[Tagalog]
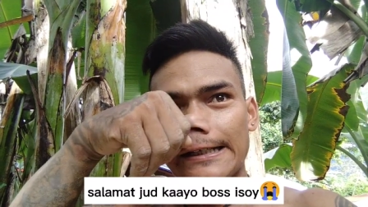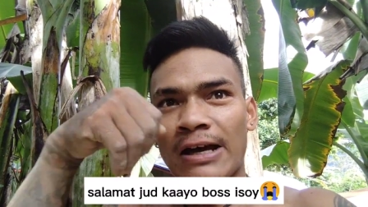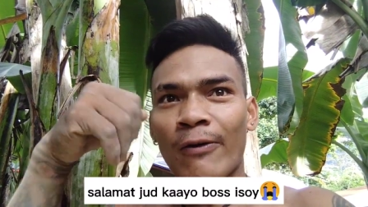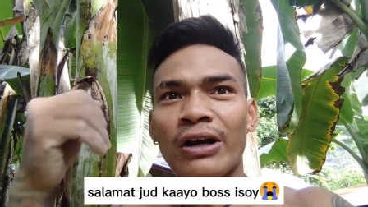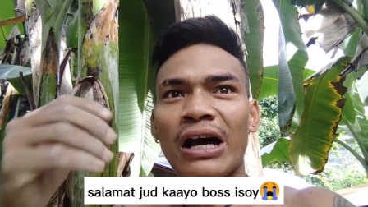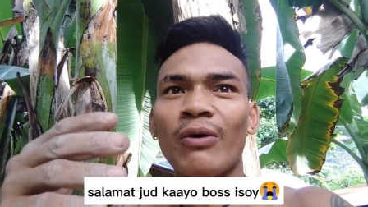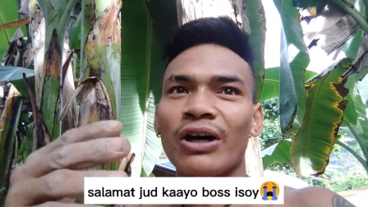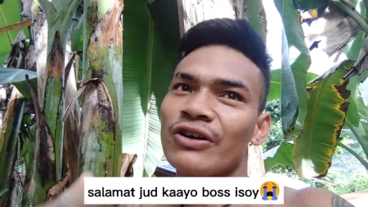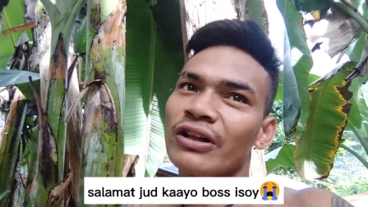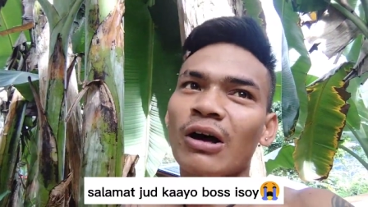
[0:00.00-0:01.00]
sa una
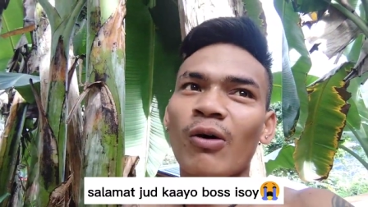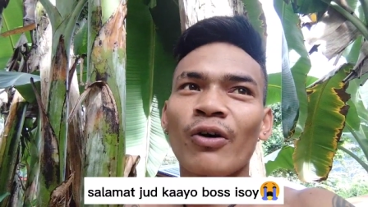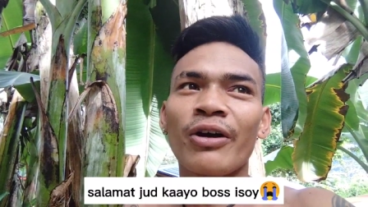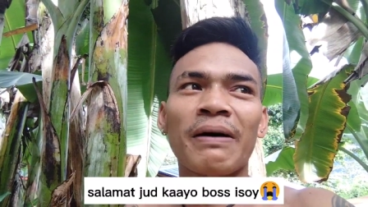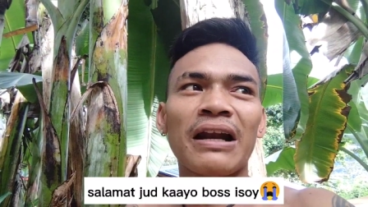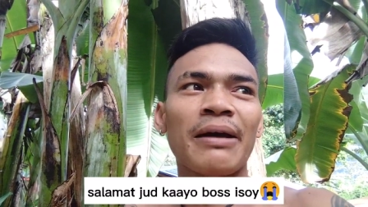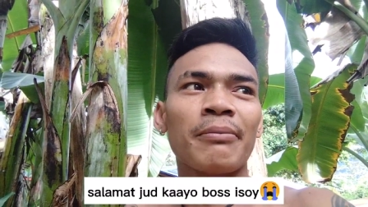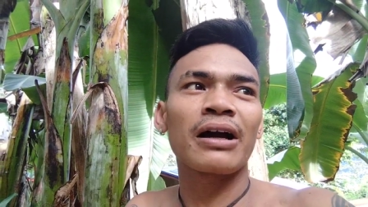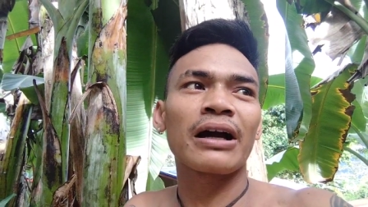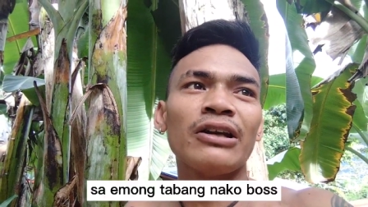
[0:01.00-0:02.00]
wag gitaw ko balay
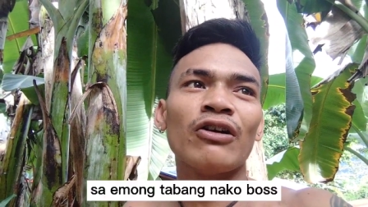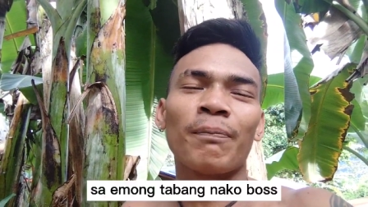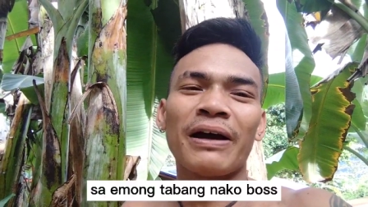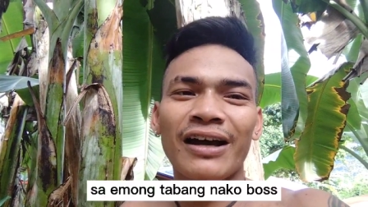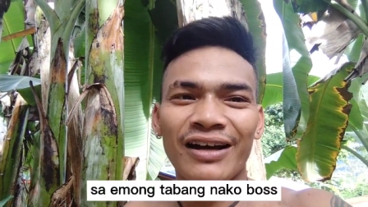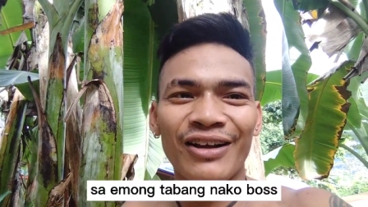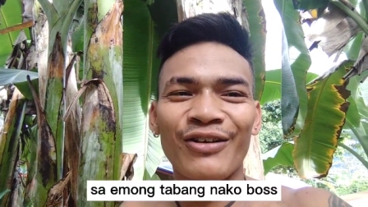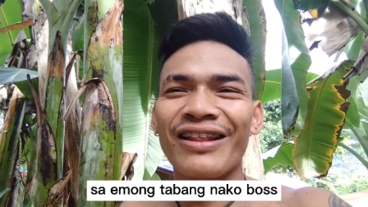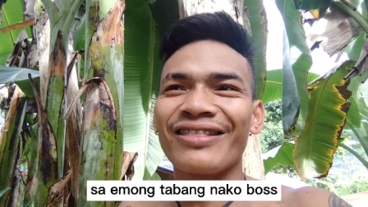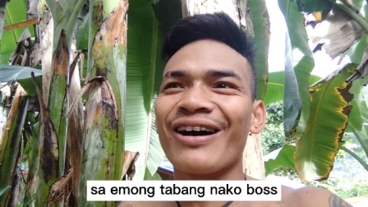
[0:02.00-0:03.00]
mga kaidol payag ra
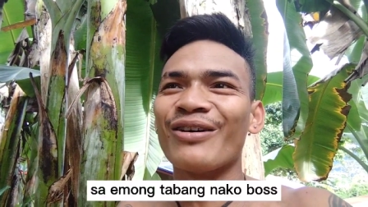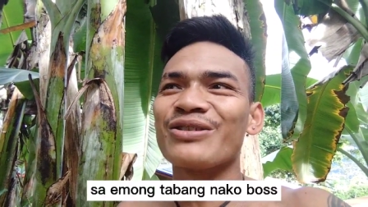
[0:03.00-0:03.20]
gid town.